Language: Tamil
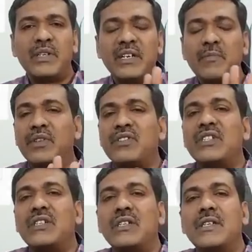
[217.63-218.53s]
பெரிய
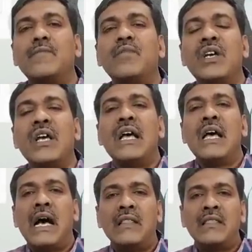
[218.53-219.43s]
பிரச்சனை இருக்குது
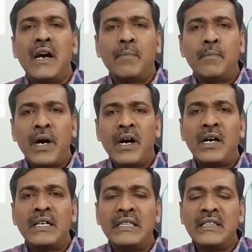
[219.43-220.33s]
அந்த அப்பா
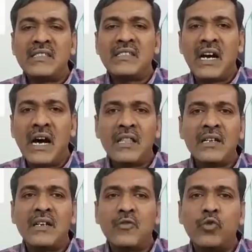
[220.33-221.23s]
இந்த
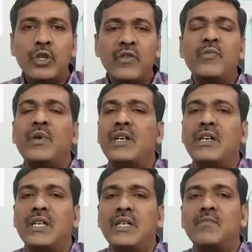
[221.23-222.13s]
ஜாதகருக்கு உதவ
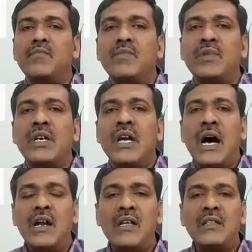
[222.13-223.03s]
மாட்டார்
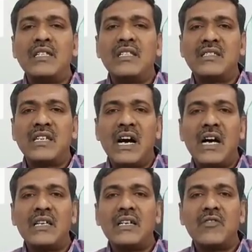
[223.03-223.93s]
அல்லது இந்த
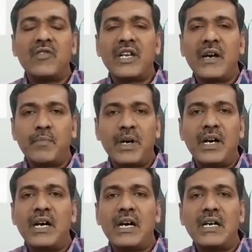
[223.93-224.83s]
ஜாதகருடைய
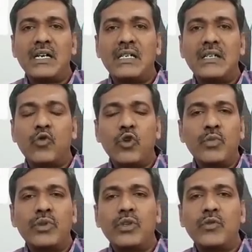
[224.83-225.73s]
அப்பா
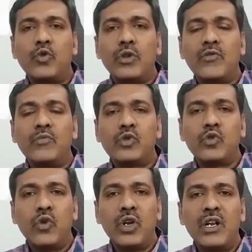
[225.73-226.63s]
குடும்பத்திற்கு உதவும்
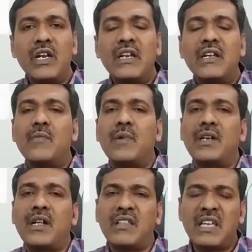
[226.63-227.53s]
சூழலில் இருக்க
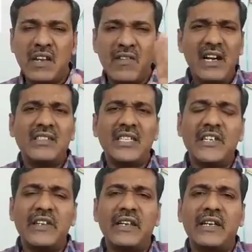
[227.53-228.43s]
மாட்டார் அதை என்ன வேணாலும்
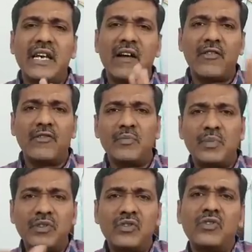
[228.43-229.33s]
செய்யும் இயற்கை அவரை வந்து
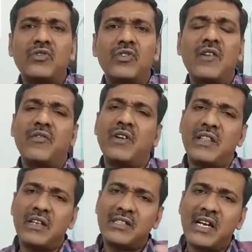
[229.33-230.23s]
பிரித்து வச்சிரும் அவர்
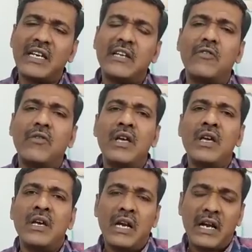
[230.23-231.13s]
வேறு ஏதாச்சும் சாக்கிரும்
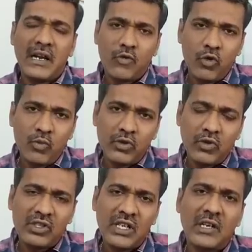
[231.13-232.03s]
இல்லைன்னா
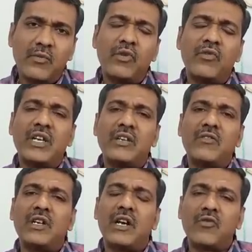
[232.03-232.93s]
குடும்பத்தோட சண்டை போட்டு
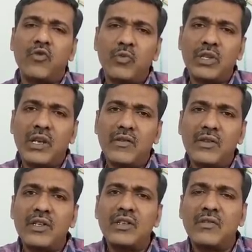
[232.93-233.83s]
வைக்கிறோம் இல்லைன்னா குடும்பத்தில்
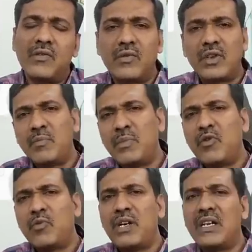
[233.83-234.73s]
வந்து ரொம்ப
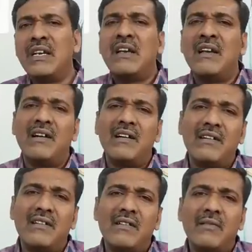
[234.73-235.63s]
ஒரு மாதிரி
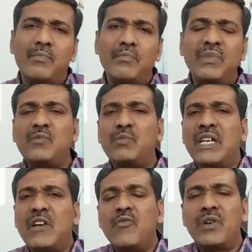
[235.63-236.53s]

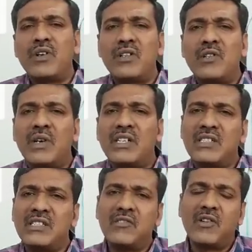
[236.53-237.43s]
மிஸ்பிஹேவ் பண்ணுறது இது
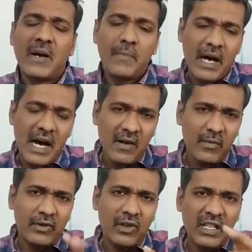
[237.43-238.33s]
மாதிரி செஞ்சிருவார் அப்போ ஆக
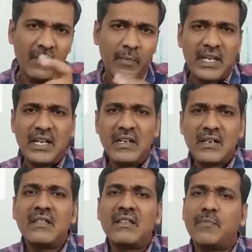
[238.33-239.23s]
மொத்தத்தில் இந்த
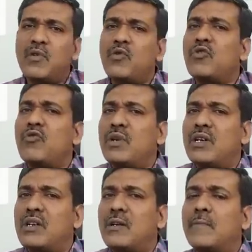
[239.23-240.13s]
பையனுக்கு இந்த அப்பா உதவ
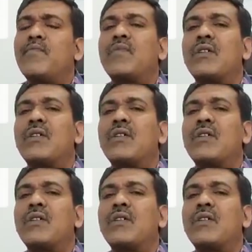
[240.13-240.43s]
மாட்டார்